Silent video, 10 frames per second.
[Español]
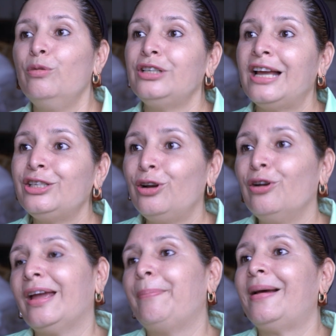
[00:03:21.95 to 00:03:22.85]
Muchachos,
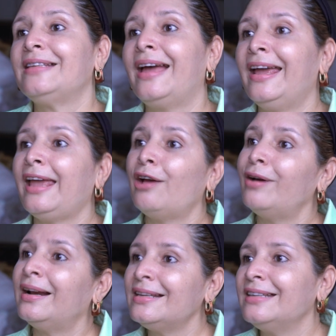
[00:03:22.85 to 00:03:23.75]
lo que pasa es que
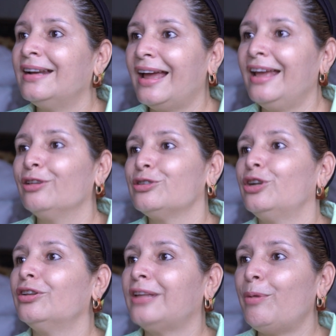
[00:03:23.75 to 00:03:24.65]
con el reciclaje
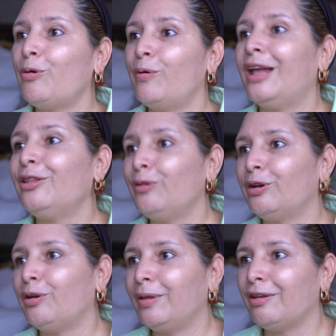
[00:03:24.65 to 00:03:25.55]
nosotros estamos cuidando
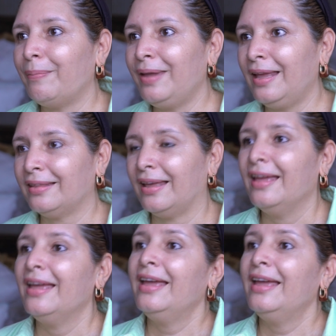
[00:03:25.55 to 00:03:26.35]
nuestro medio ambiente